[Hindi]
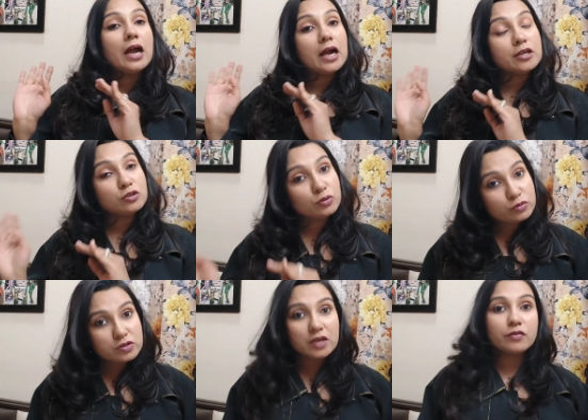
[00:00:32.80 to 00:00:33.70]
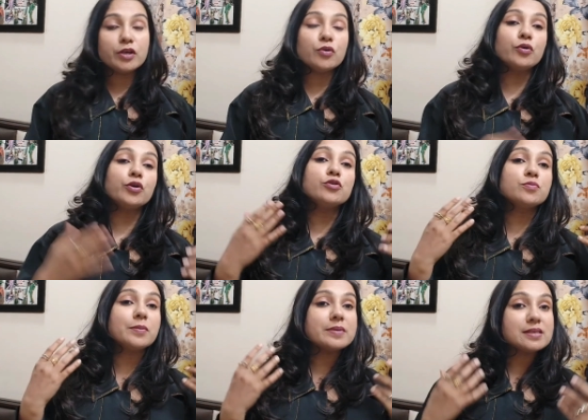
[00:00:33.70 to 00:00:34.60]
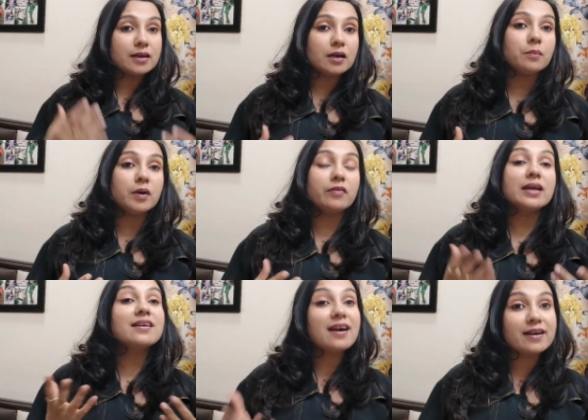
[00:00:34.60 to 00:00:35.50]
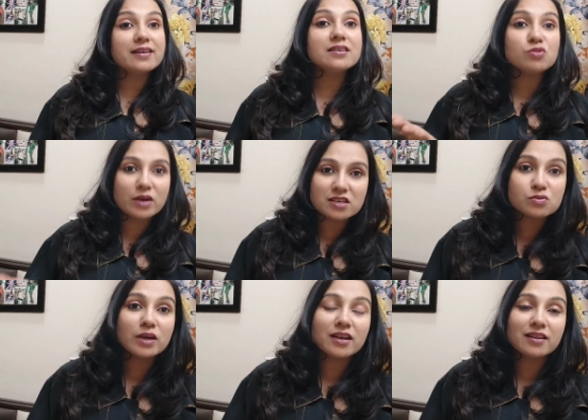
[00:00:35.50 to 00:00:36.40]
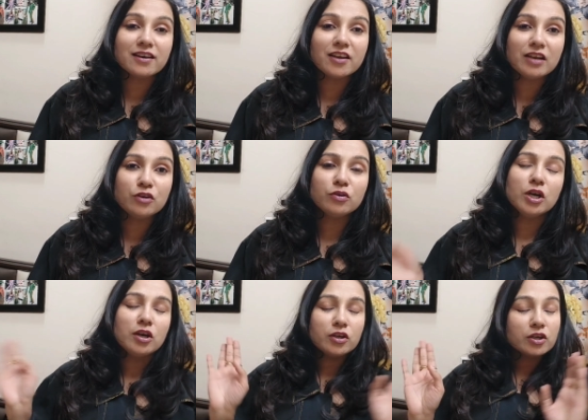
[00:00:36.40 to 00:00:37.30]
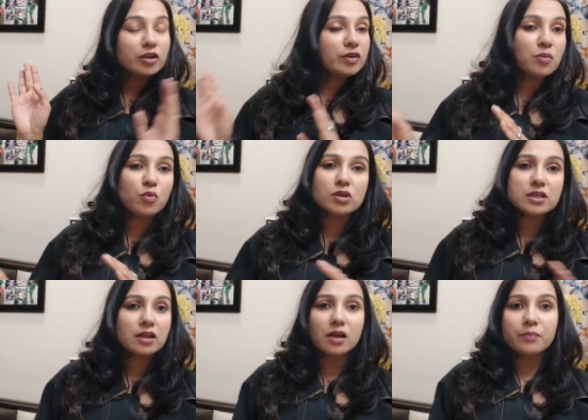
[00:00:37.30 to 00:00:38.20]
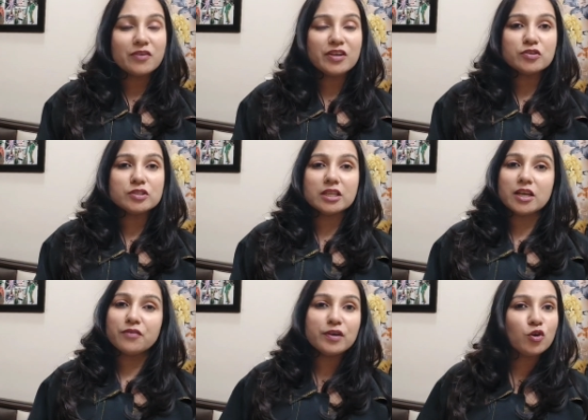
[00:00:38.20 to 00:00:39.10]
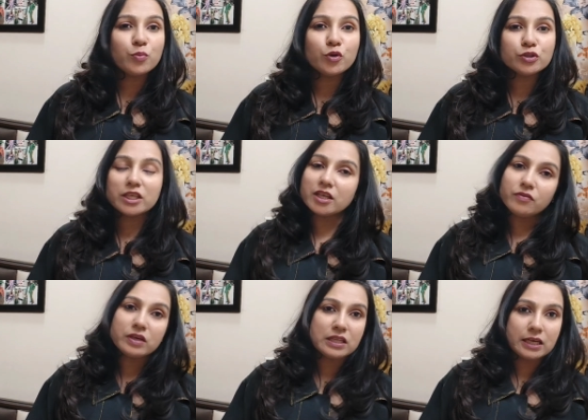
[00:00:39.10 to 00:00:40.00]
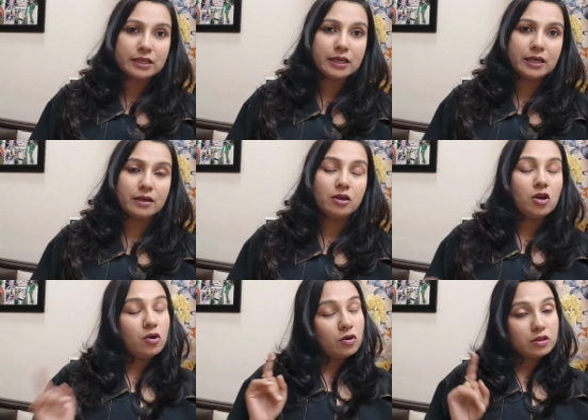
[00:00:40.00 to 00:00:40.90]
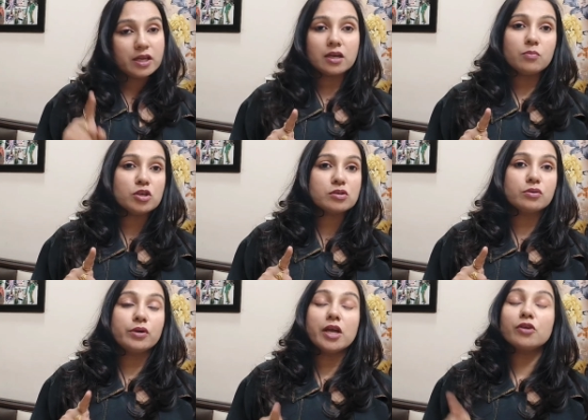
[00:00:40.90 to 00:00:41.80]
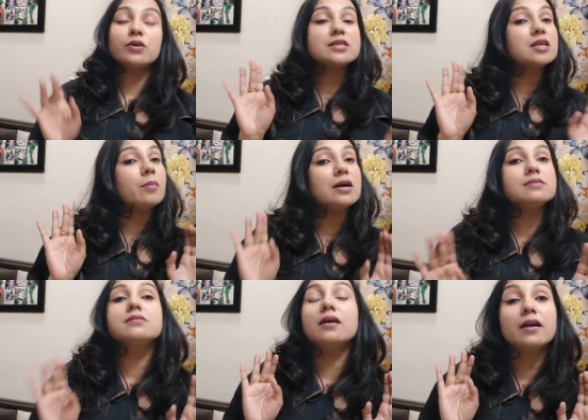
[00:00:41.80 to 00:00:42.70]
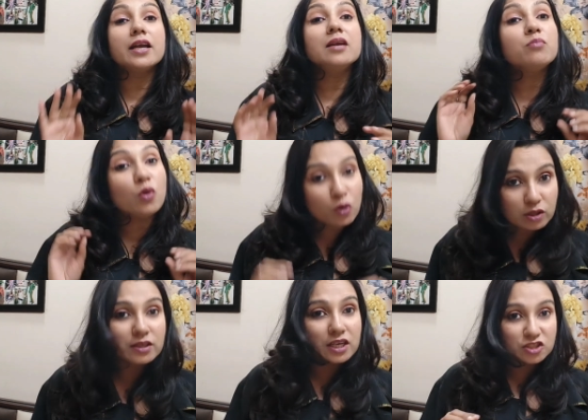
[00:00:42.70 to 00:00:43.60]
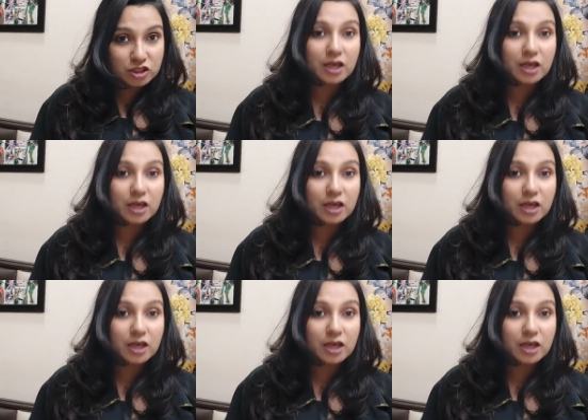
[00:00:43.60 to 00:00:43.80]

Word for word: एंड जो दूसरी वीडियो होगी उसमें मैं सारे अपर वेयर कार्डिगन स्वेटर्स वगैरह दिखाने वाली हूँ क्योंकि वरना बहुत ज़्यादा लंबी वीडियो जाती है फिर लोग बोर हो जाते हैं फिर देखते नहीं है और देखना बहुत ज़रूरी है क्योंकि सामान सारा ही बहुत अच्छा